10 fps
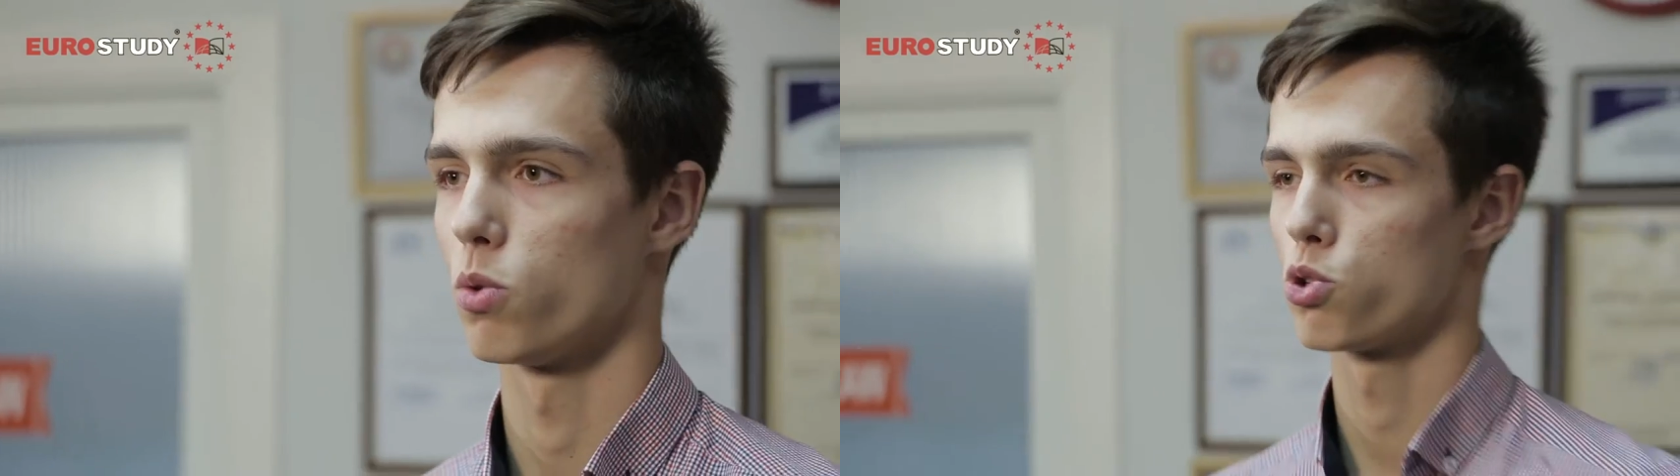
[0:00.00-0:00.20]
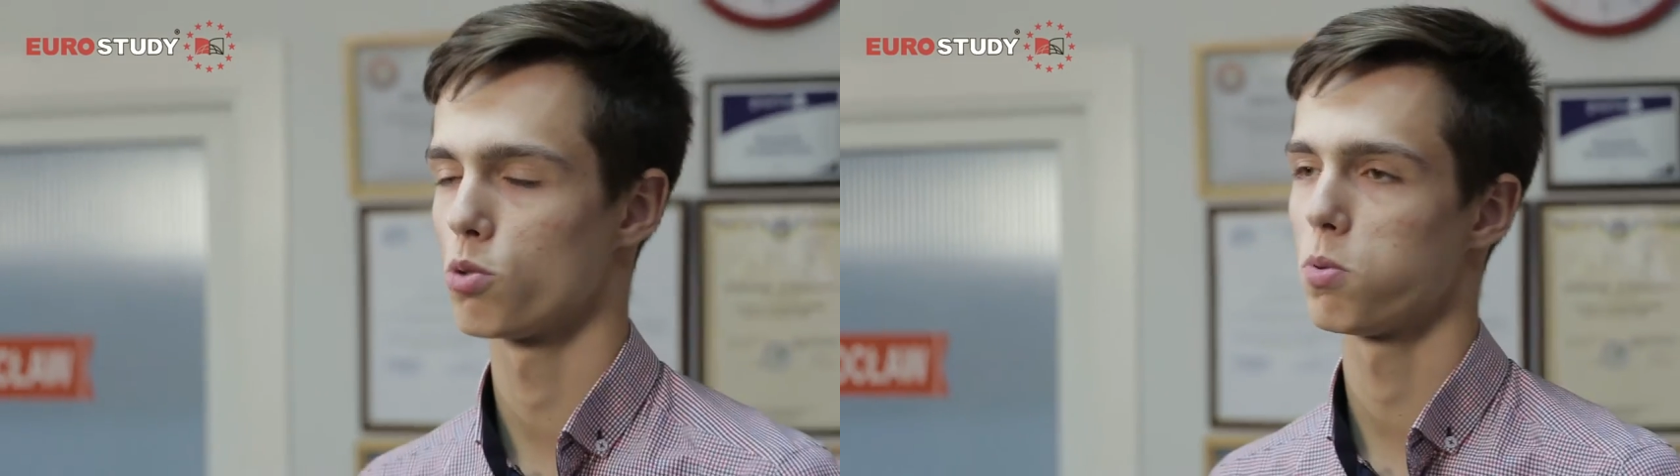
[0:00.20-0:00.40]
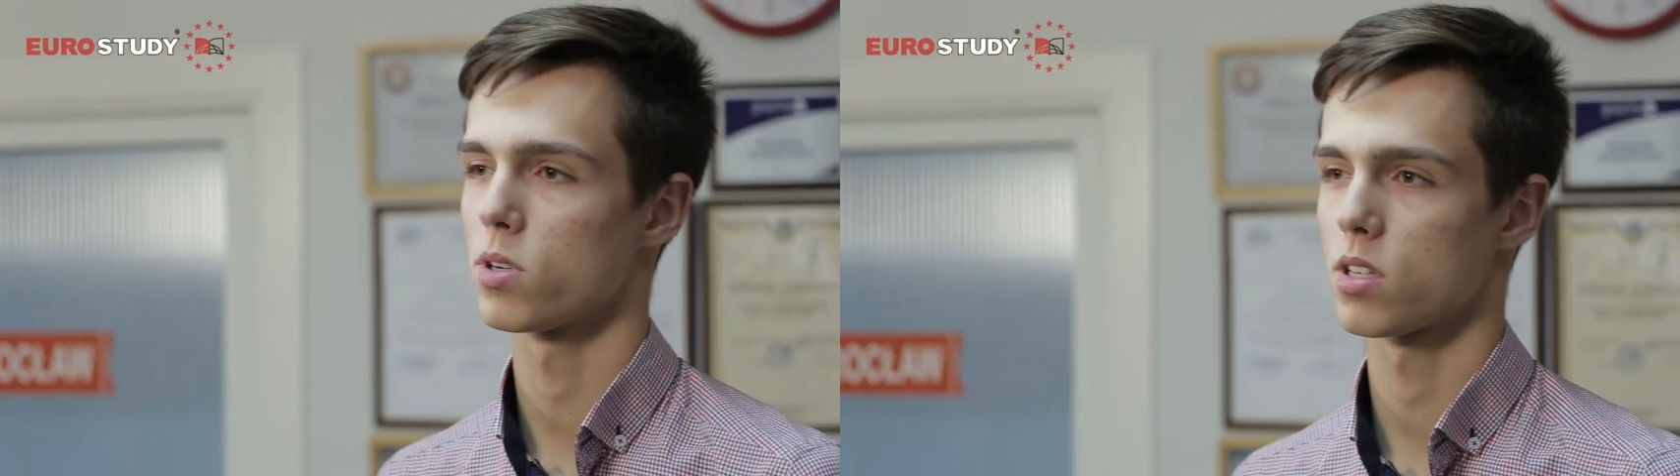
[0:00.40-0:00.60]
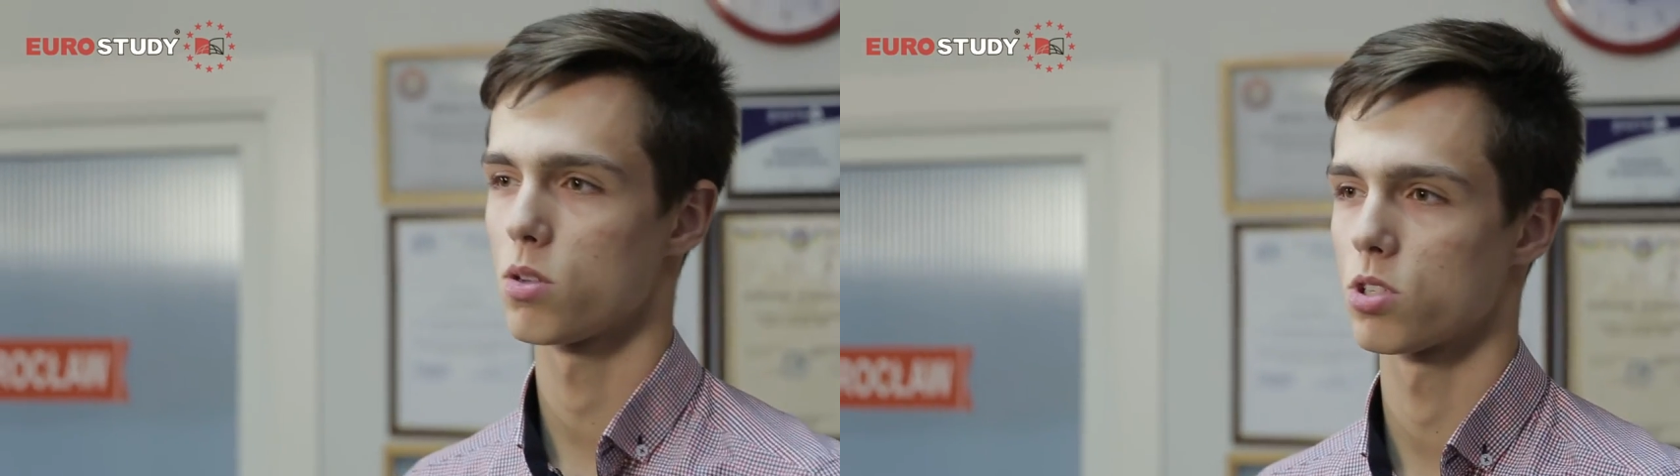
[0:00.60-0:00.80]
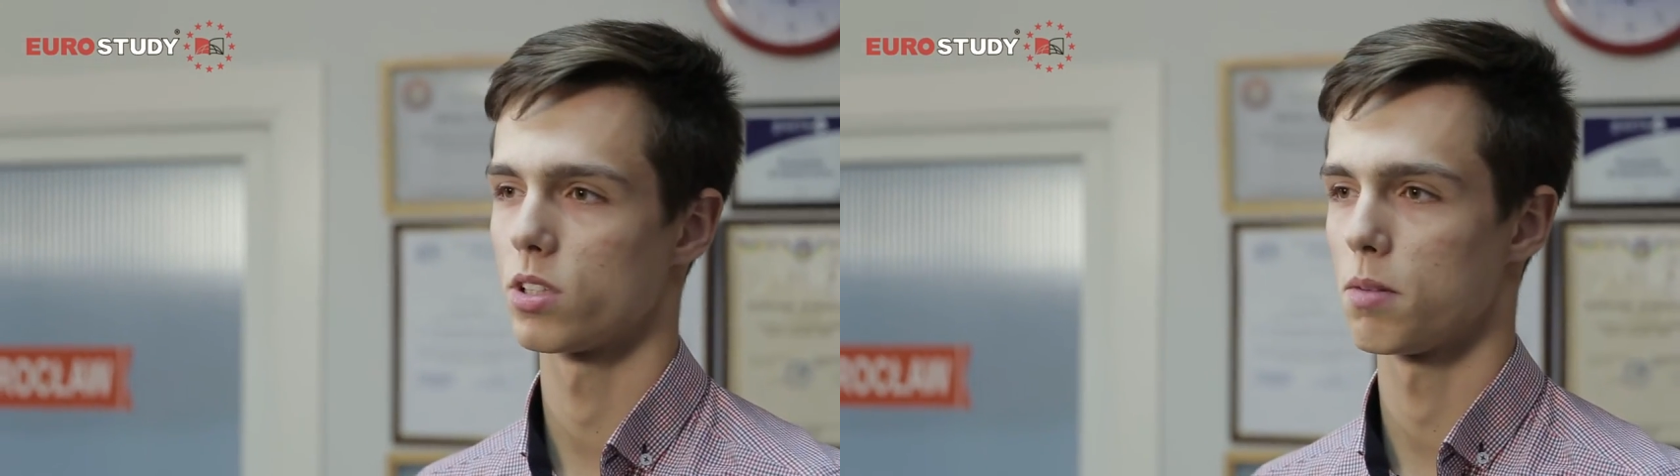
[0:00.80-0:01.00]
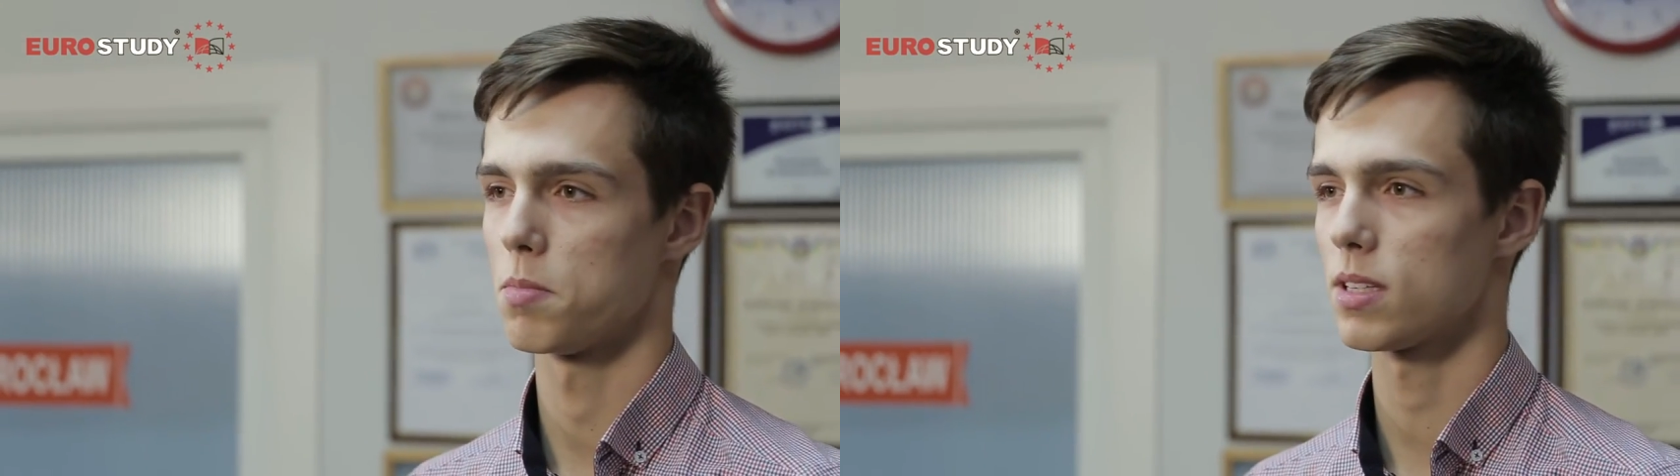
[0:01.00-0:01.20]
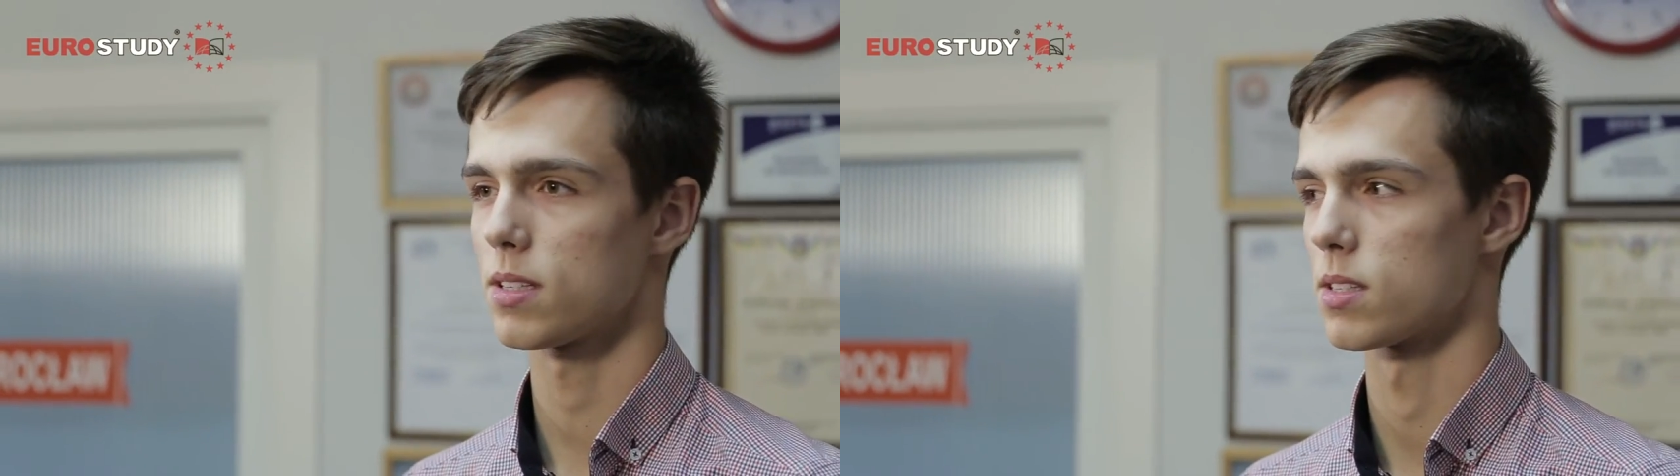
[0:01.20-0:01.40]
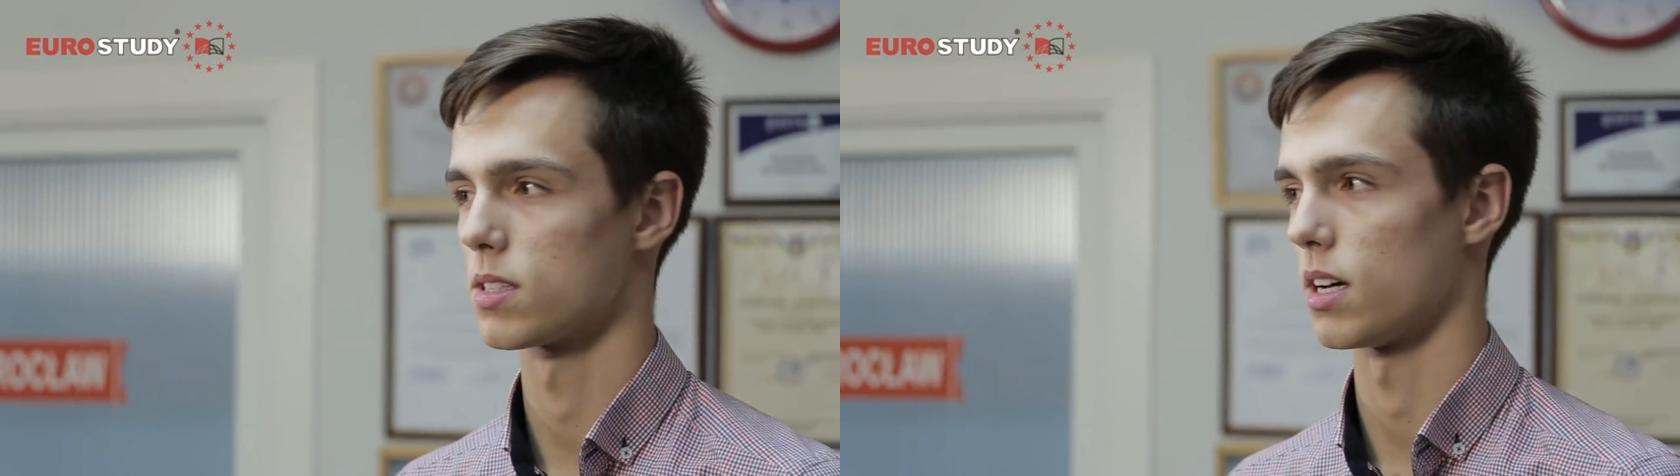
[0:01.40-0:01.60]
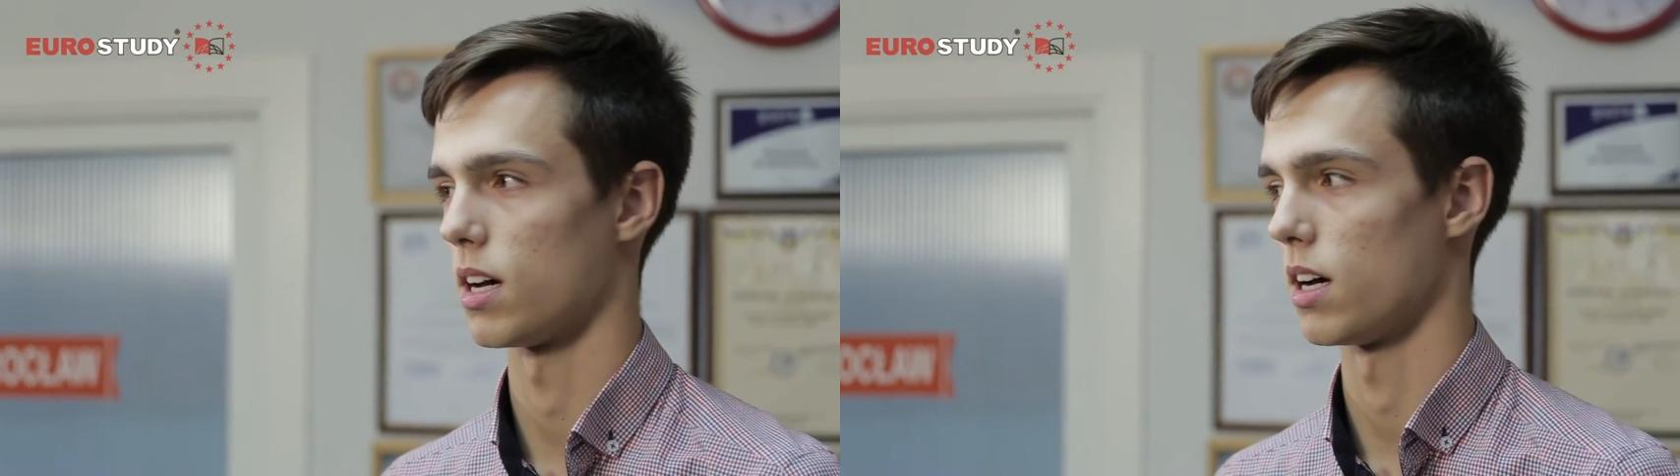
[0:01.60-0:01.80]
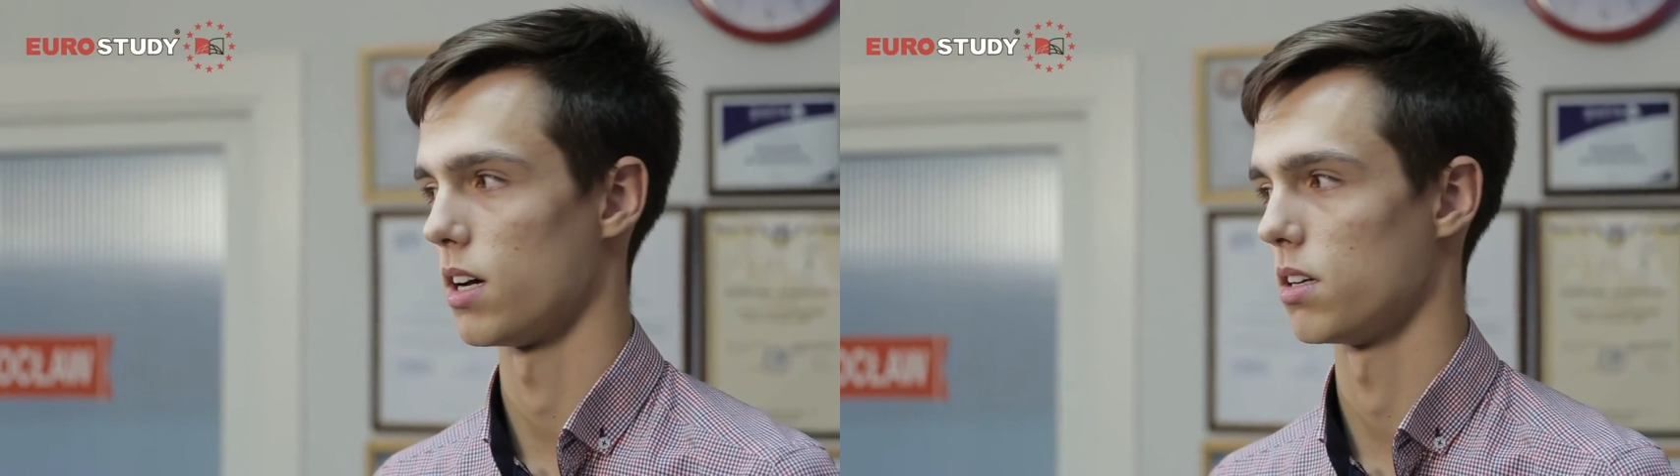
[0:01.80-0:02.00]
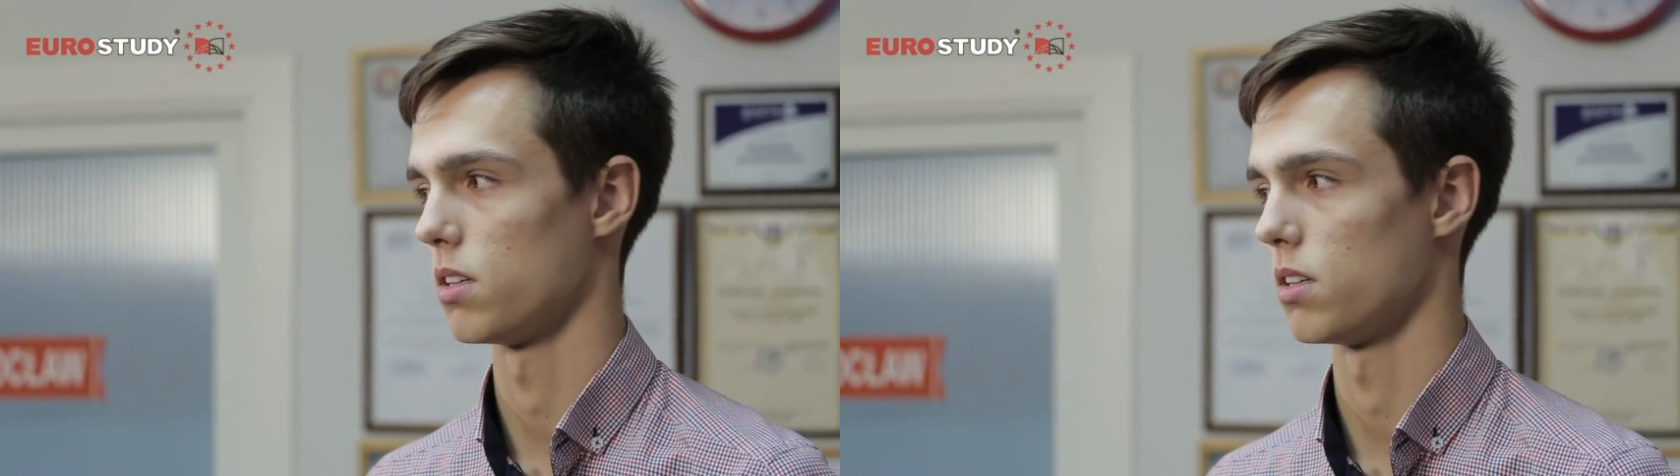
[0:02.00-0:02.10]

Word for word: Учу польский уже три месяца